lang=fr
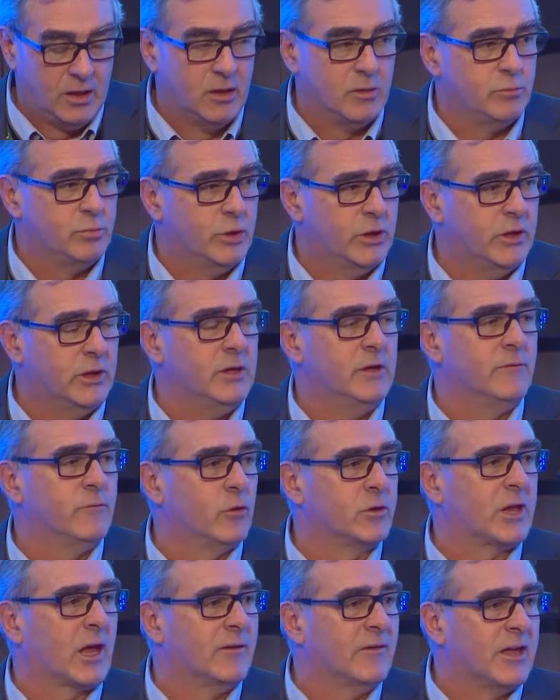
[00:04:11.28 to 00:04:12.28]
Puis il faut
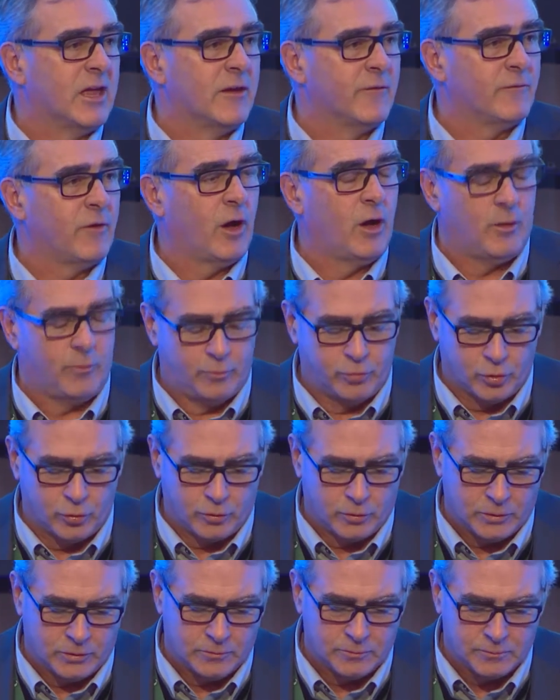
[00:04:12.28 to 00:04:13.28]
travailler fort
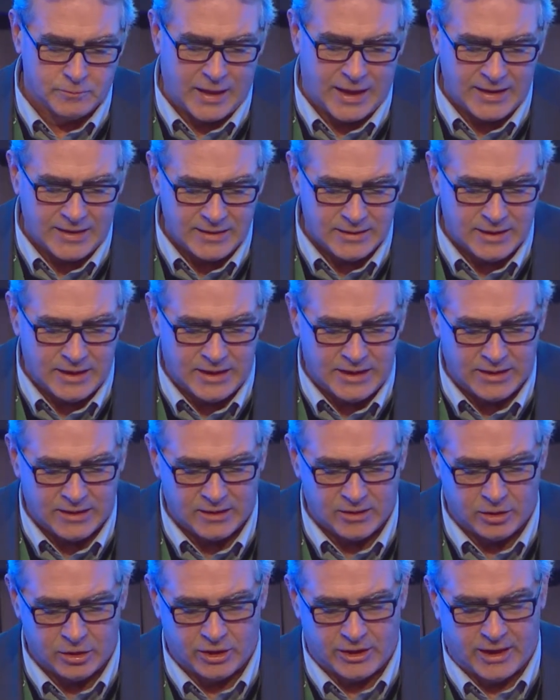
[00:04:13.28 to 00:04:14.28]
pour
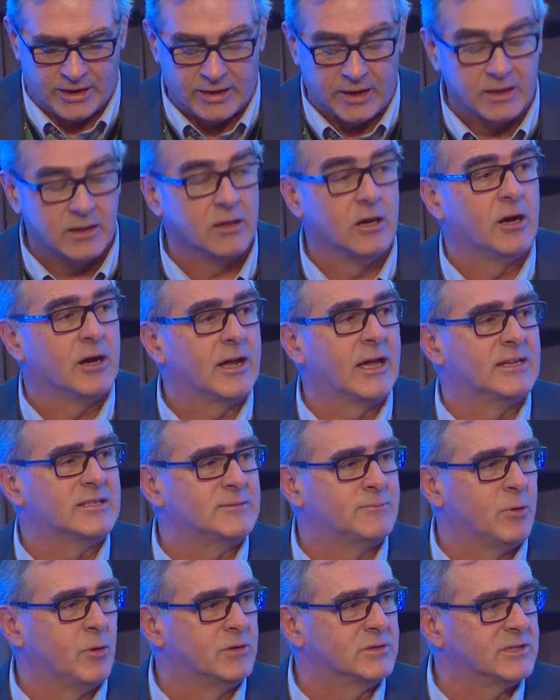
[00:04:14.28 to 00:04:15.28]
maintenir le Canada
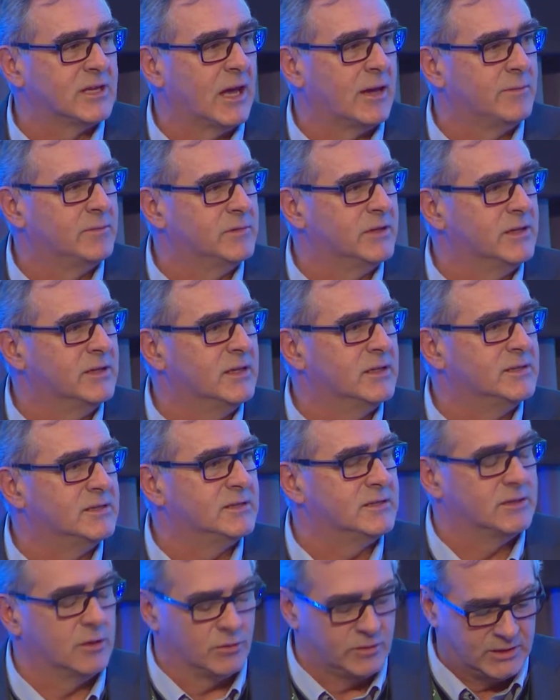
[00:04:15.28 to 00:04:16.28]
responsable des
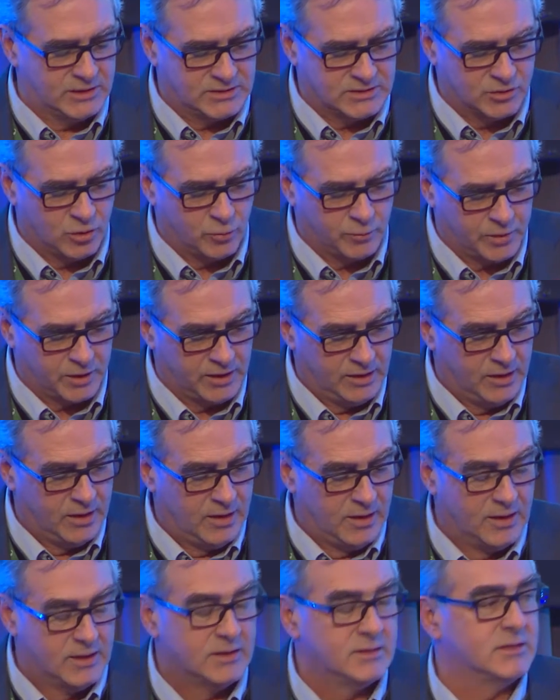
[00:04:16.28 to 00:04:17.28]
décisions qu'ils ont prises.
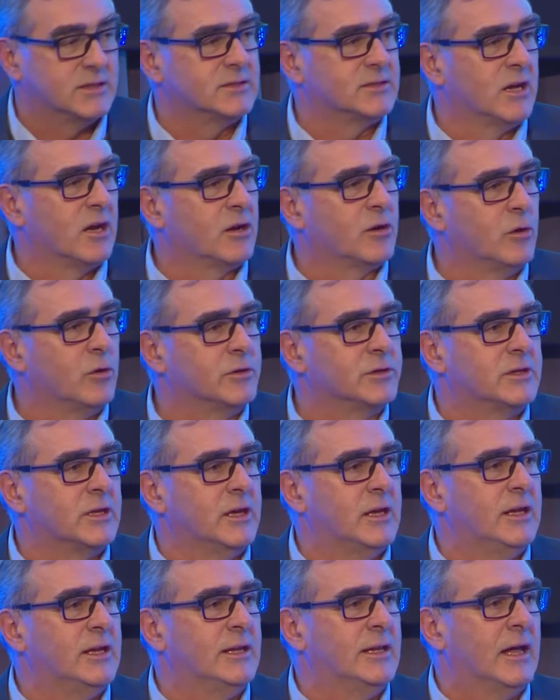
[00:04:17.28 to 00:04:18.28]
C'est sans
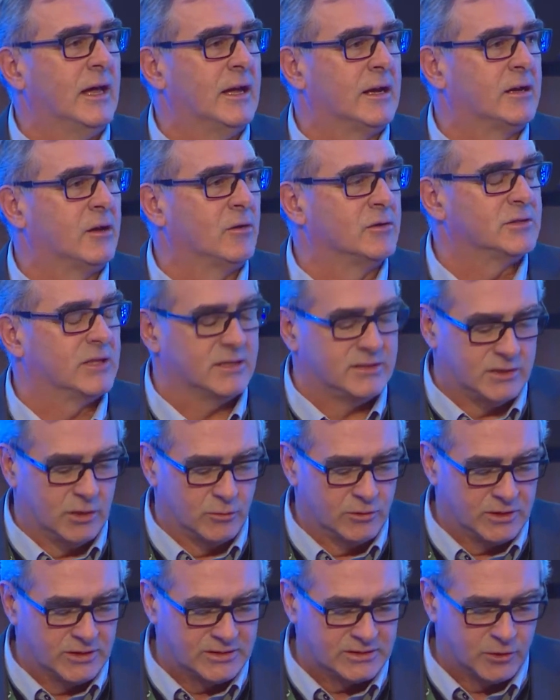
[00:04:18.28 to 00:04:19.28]
compter la concession
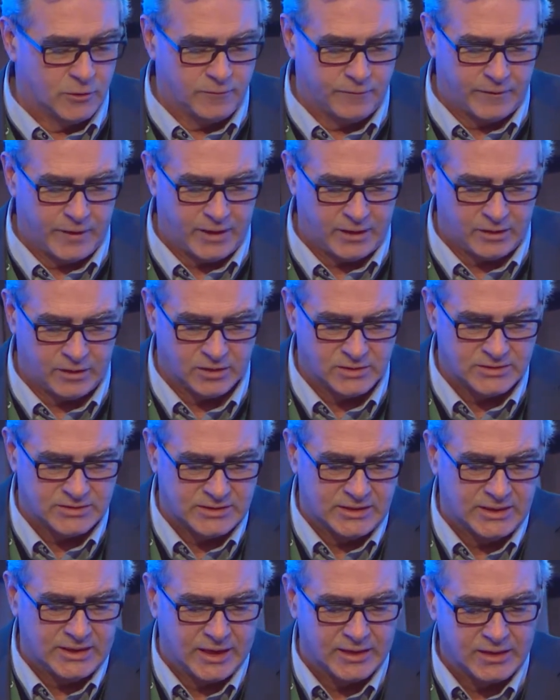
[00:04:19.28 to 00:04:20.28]
qu'ils ont faite que si
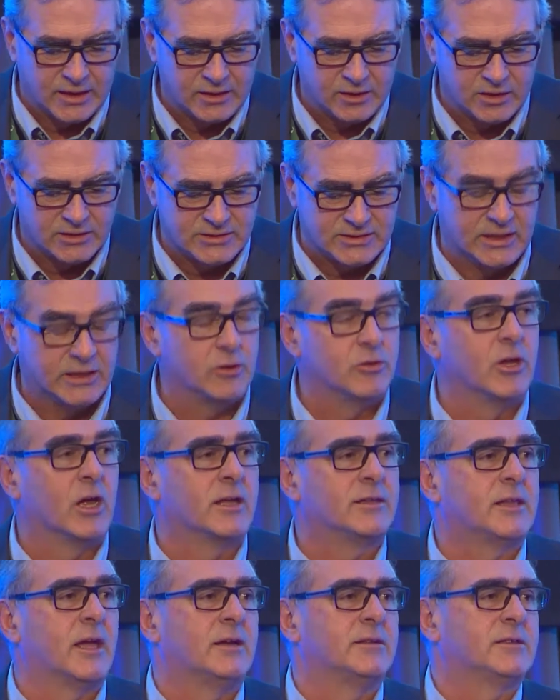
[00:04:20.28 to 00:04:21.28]
le Canada signe une
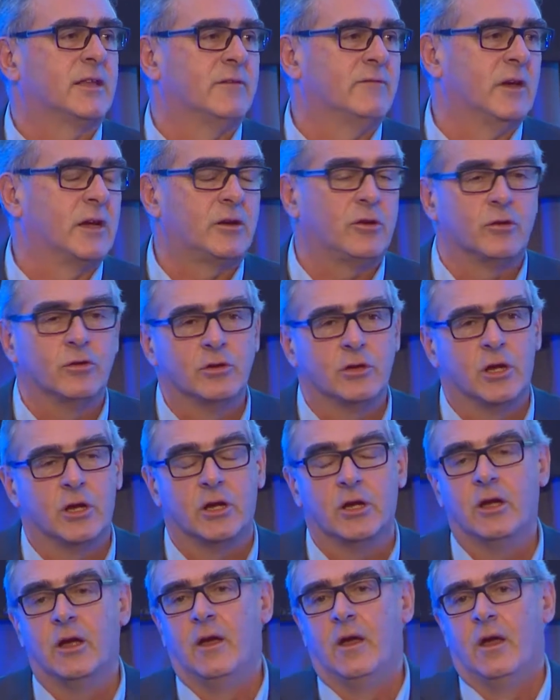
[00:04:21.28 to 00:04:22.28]
entente avec euh,
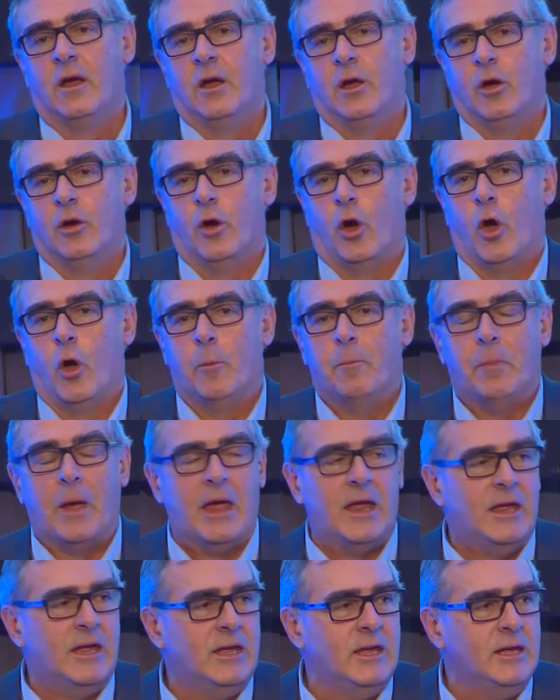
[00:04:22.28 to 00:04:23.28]
un
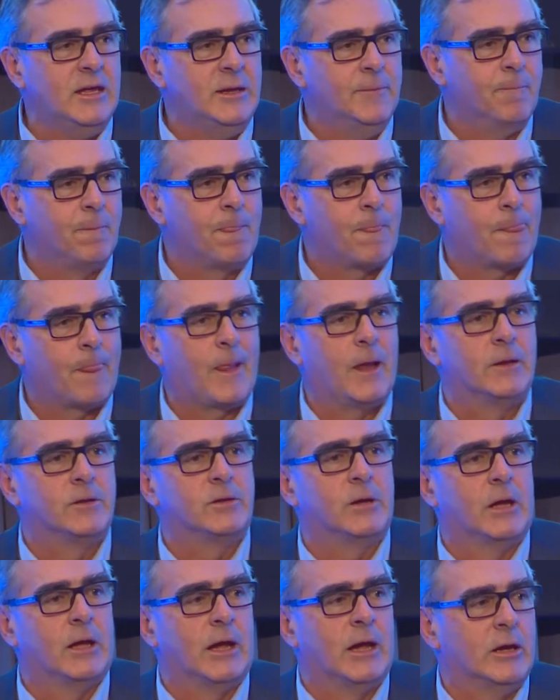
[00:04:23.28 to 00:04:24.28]
pays
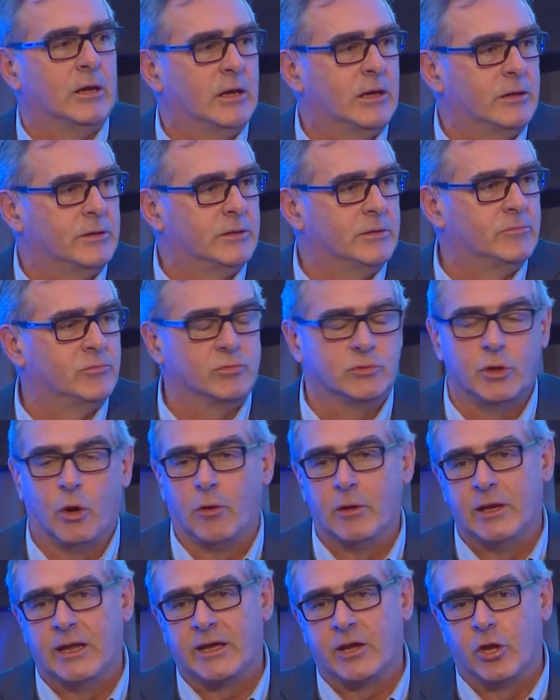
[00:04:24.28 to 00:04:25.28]
euh, dont
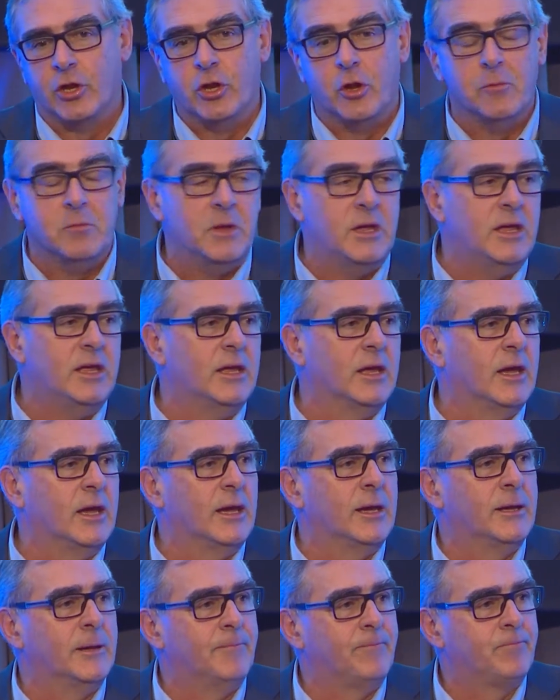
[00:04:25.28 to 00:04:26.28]
l'économie
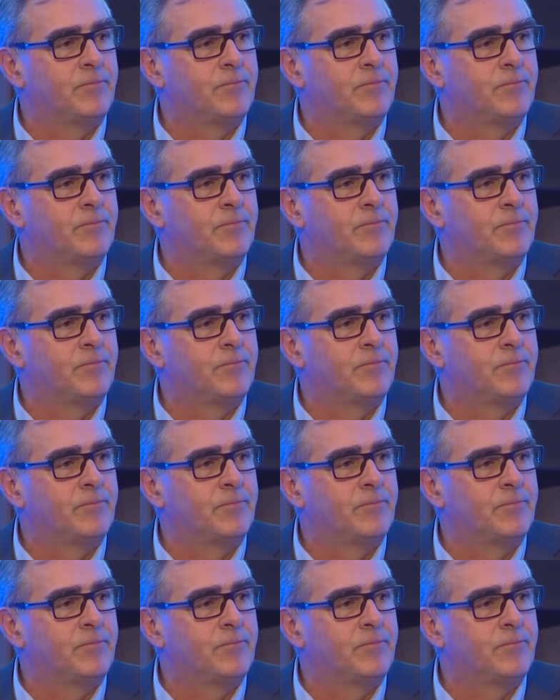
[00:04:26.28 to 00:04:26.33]
est,